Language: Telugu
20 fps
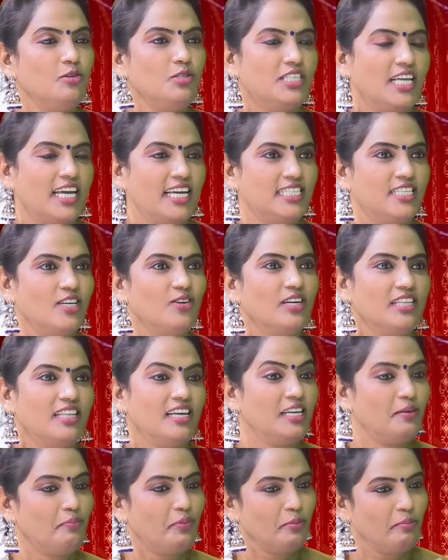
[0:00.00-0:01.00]
అవును చేసావు
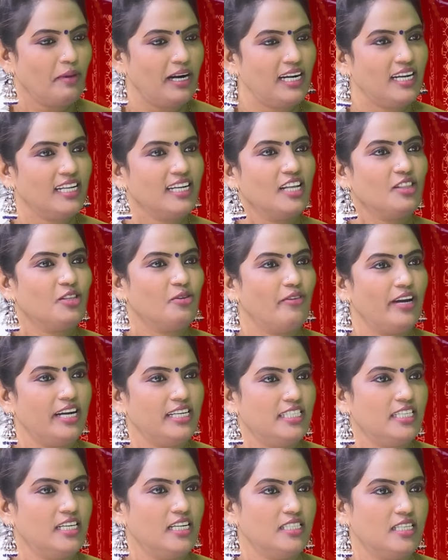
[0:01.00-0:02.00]
కదా ఇప్పుడు మళ్ళీ నాతో
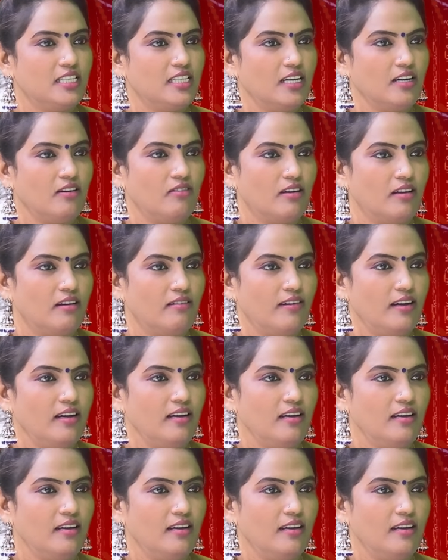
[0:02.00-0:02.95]
ఫైట్ చేయడానికి సిద్ధంగా ఉన్నావా